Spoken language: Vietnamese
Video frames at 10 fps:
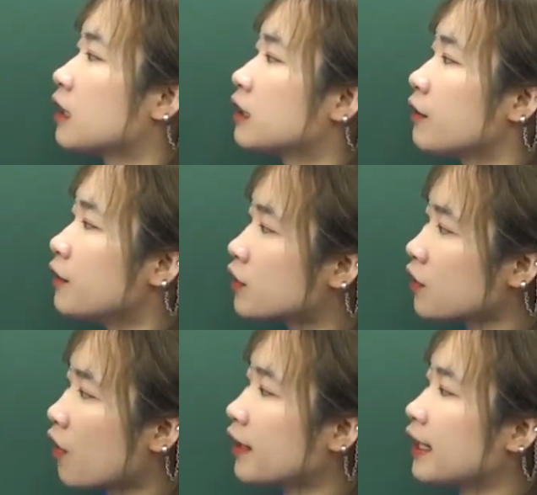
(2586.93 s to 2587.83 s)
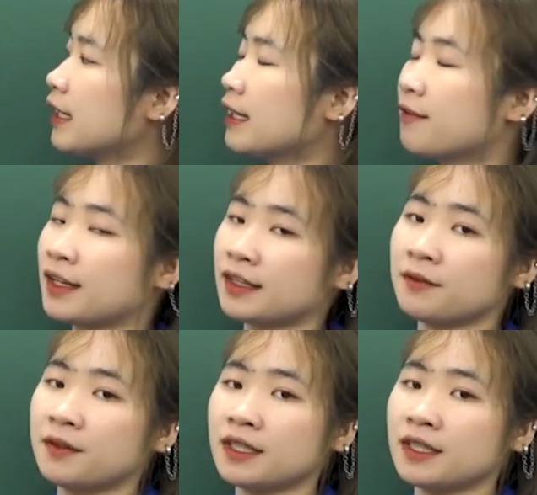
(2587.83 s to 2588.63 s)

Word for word: TV Sony và TV